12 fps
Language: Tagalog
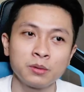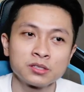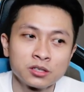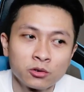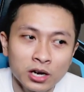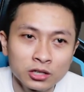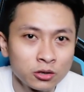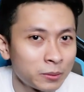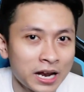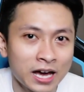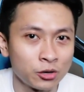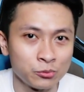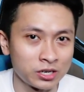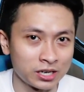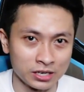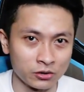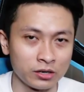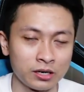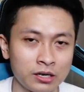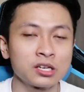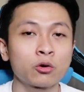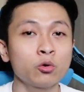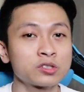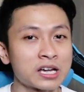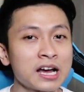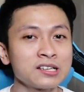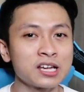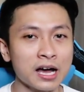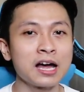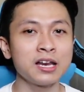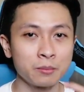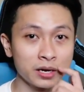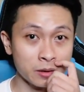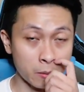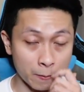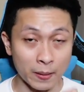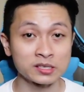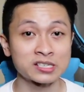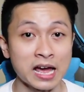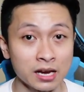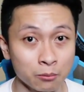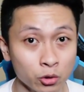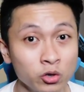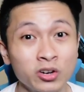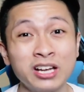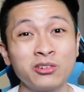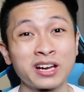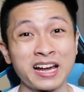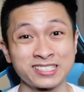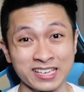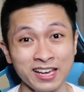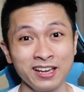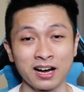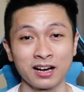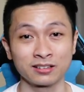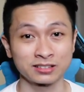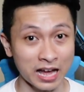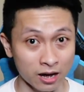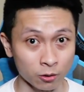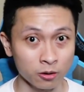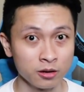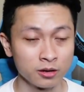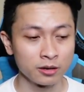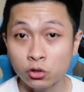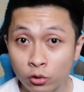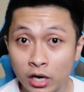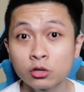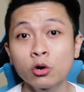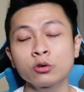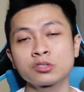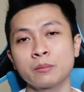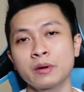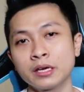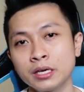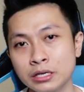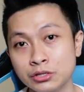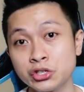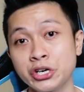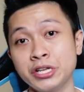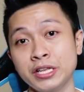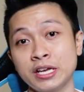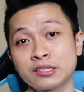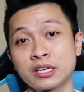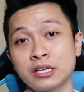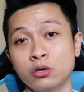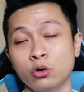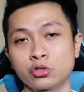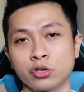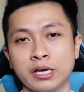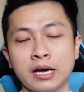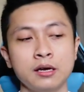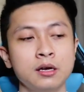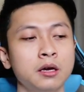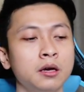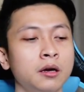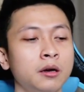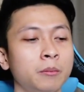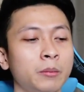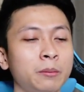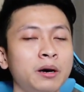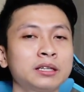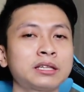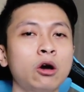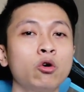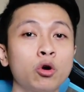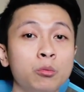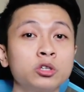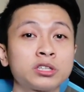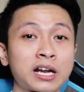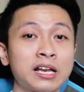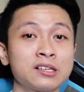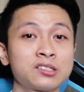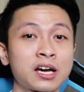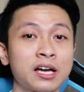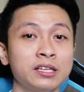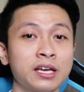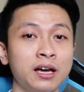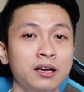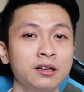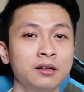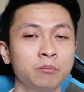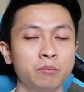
Di ba sigurado naman ayaw mo ng ganon? Kasi kung sakasakali man na mapasali mo yung ganong klase ng tao, sigurado ako sa magiging journey niya sa negosyo niya, may mga taong kumontra lang sa kanya